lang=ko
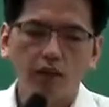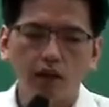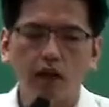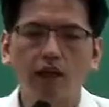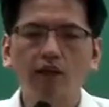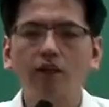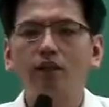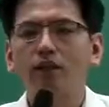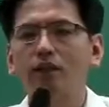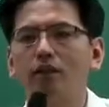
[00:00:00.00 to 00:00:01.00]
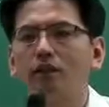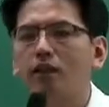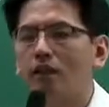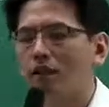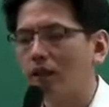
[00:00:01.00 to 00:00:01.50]
재량적 지정
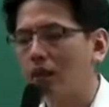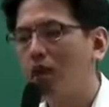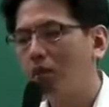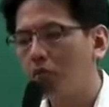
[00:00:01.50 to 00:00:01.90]
대상지역을